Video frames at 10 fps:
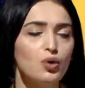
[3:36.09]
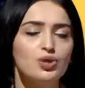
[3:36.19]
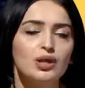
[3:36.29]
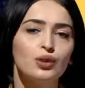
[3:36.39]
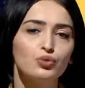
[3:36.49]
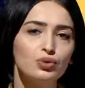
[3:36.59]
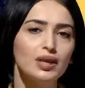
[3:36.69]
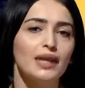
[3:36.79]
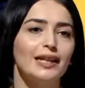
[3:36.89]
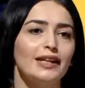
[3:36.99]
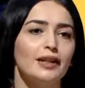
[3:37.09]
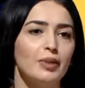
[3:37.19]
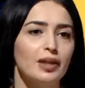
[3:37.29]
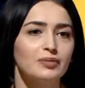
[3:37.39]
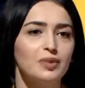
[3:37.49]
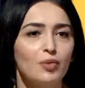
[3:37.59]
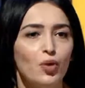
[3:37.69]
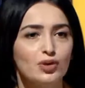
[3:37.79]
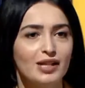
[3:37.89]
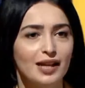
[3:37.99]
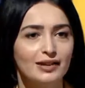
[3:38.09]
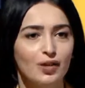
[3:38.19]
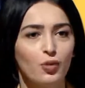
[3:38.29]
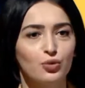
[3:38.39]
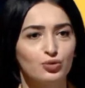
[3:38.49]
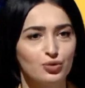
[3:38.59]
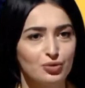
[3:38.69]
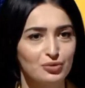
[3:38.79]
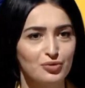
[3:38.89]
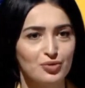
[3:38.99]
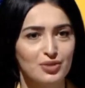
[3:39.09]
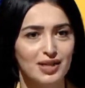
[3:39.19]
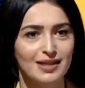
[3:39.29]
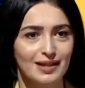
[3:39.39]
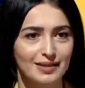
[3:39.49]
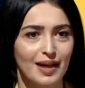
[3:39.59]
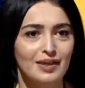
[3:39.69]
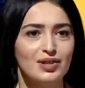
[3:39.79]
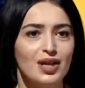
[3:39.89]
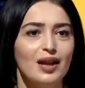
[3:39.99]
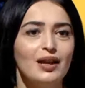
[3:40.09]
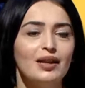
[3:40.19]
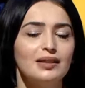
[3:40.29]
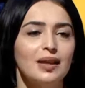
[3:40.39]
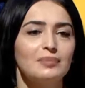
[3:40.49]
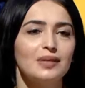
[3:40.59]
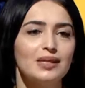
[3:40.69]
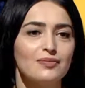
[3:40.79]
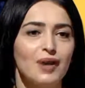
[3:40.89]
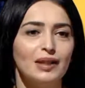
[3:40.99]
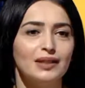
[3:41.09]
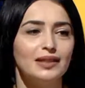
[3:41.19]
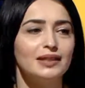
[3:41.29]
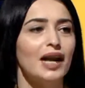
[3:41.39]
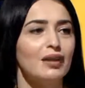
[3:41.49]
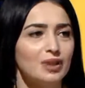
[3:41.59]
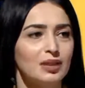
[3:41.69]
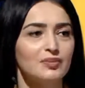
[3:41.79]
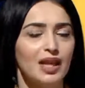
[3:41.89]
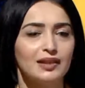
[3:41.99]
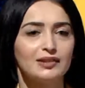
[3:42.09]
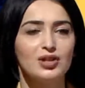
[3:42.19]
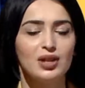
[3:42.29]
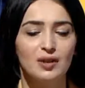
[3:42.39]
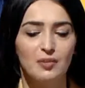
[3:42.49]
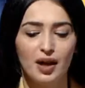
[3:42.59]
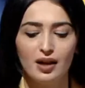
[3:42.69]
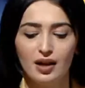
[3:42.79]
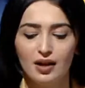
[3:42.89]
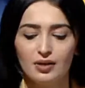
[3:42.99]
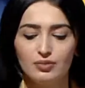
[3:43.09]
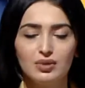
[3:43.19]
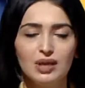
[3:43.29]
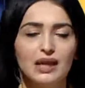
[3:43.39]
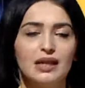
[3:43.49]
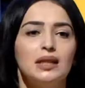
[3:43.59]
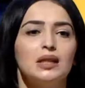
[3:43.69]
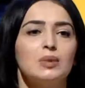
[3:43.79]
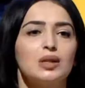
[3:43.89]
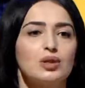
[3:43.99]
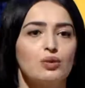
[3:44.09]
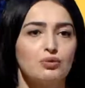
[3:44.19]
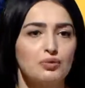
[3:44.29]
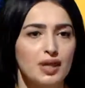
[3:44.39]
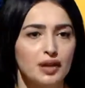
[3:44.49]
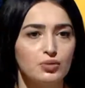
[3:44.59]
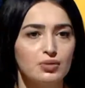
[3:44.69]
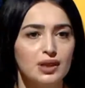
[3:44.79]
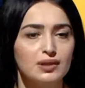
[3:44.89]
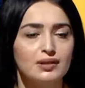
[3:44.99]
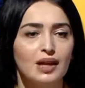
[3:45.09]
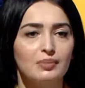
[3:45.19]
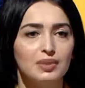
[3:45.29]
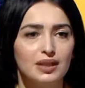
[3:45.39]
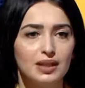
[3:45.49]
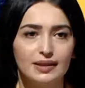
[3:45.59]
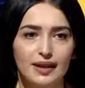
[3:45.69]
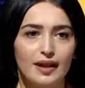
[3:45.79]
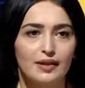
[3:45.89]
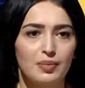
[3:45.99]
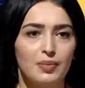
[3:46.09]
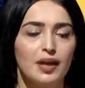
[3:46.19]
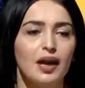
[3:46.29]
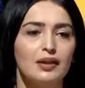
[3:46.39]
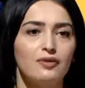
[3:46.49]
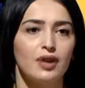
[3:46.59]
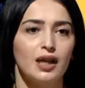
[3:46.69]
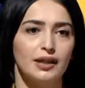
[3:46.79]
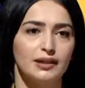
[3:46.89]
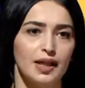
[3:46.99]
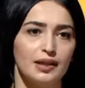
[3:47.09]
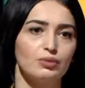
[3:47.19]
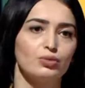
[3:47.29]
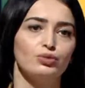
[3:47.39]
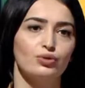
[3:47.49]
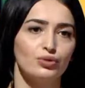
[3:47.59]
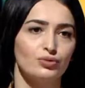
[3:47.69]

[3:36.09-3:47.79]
Öncelikle Türkiye geneline bakalım. Tabii özelde orduyu konuşacağız detaylıca. Evet. Yaptığınız faaliyetlerin Ermin Hanım da anlatacak ama Türkiye geneline bakacak olursak Türk Kadınlar Birliği neler yapar? Hangi faaliyetlerde bulunur?